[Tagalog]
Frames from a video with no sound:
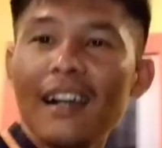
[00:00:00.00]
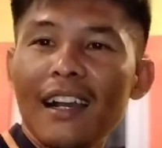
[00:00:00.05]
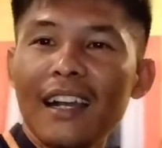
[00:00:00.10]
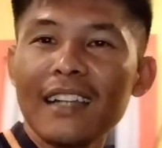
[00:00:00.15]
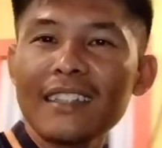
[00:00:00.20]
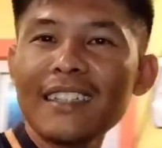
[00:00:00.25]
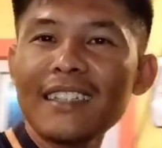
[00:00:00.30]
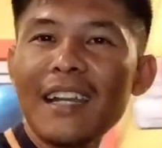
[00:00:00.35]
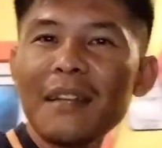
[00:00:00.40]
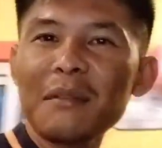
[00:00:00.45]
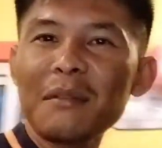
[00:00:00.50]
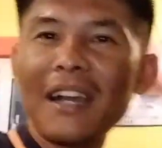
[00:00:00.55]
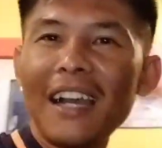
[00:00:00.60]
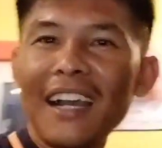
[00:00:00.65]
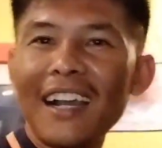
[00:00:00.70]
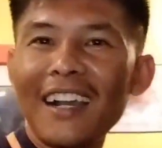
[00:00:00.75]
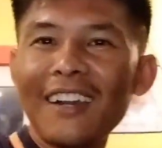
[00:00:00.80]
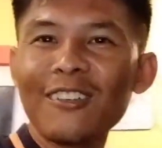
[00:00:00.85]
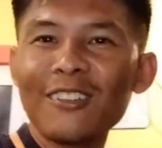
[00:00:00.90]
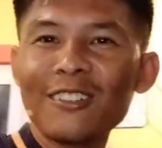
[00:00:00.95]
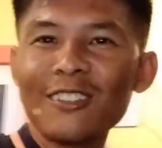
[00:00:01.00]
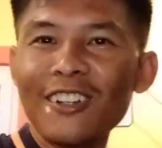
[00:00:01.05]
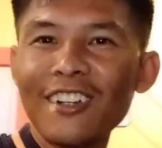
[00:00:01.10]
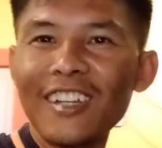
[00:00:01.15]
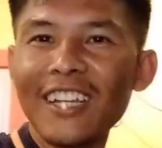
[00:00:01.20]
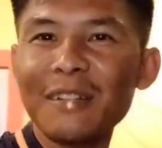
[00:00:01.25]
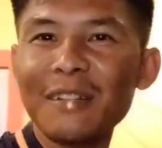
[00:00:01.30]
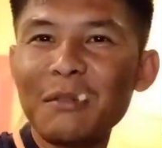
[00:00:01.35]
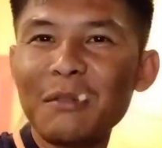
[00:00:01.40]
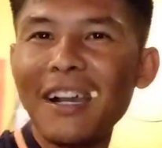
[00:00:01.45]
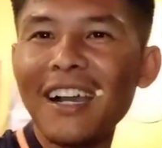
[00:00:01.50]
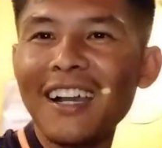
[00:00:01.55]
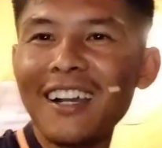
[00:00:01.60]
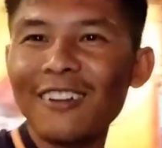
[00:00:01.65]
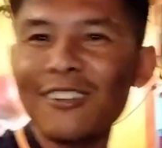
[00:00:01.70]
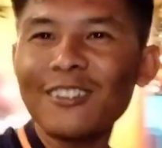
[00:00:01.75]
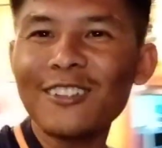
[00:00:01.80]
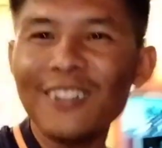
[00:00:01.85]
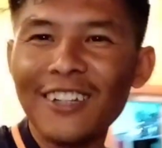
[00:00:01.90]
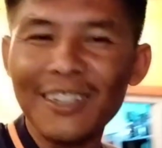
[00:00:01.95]
At yan, mga kautoy at mga
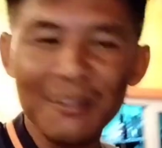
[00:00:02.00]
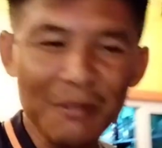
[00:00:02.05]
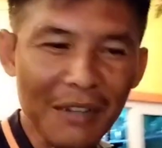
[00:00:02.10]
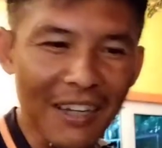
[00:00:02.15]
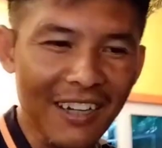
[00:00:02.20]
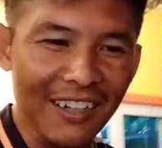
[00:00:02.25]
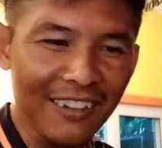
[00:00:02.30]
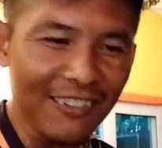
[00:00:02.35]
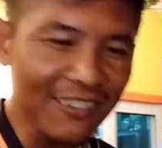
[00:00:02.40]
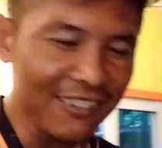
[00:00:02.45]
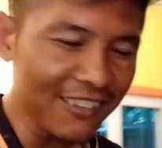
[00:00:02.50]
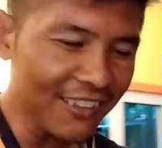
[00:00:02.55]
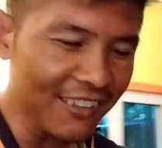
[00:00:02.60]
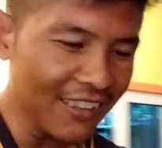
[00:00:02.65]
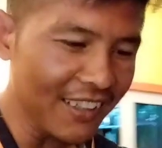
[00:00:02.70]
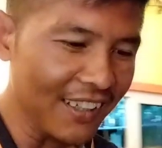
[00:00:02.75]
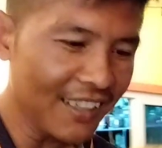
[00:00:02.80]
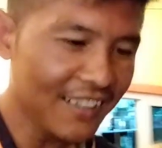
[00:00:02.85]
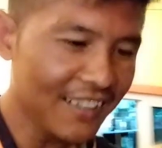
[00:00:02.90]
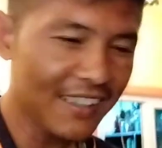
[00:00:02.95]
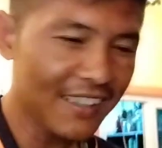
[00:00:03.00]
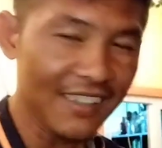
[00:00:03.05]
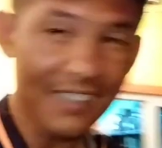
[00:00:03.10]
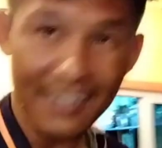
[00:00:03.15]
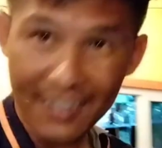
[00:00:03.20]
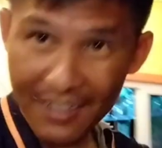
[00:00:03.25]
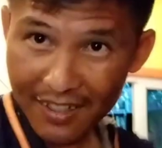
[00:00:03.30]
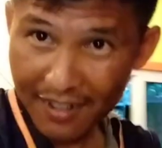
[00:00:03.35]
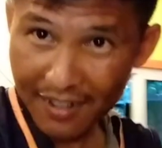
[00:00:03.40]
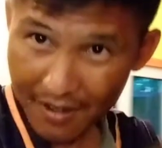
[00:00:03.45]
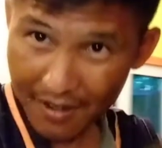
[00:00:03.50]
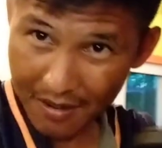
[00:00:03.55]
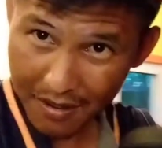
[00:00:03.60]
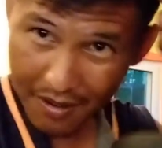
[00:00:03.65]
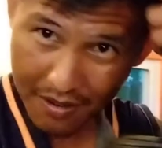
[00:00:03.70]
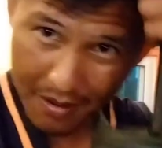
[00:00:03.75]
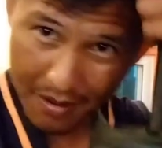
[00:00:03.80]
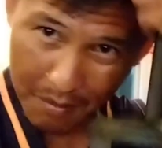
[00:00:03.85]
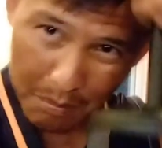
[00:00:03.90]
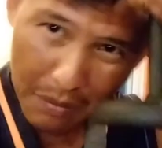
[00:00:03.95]
kautoy at mga kautoy.
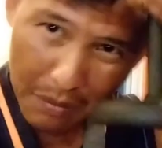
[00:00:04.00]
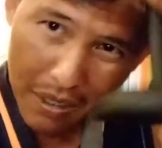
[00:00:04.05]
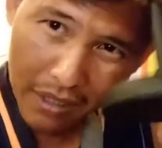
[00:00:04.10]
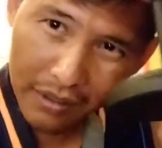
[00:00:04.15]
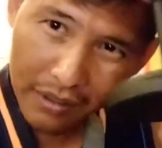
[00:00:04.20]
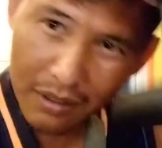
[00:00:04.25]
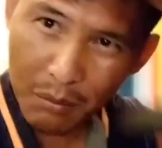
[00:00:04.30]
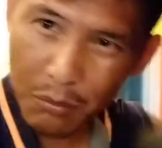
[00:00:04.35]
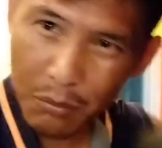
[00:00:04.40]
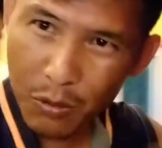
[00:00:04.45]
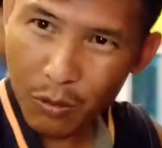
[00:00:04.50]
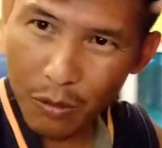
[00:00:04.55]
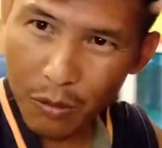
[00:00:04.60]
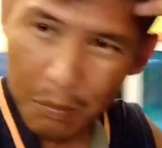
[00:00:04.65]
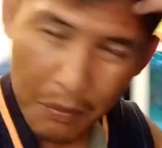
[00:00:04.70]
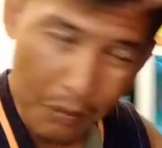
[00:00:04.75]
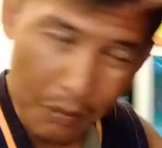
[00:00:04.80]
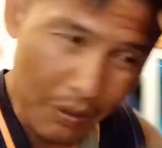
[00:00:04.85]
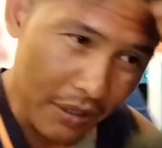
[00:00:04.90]
Ang pangit ng buhok ko pag